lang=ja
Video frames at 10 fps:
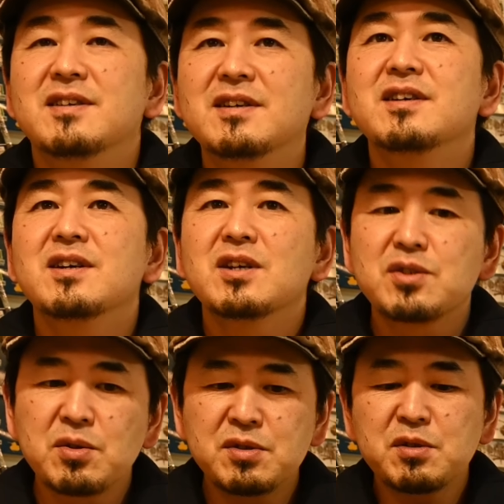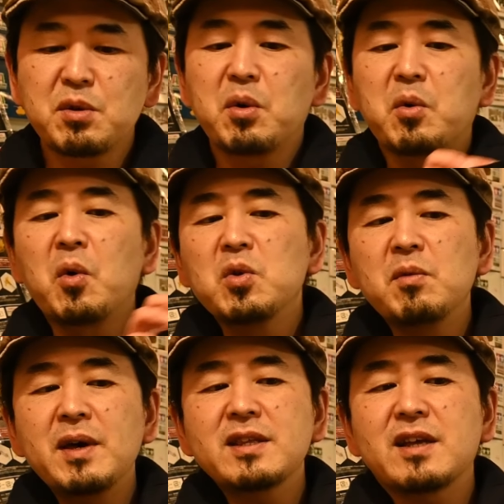やる、うんうん、そうするとこの
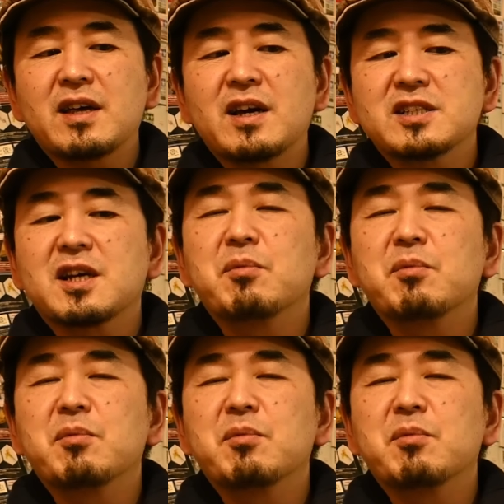面だけがしか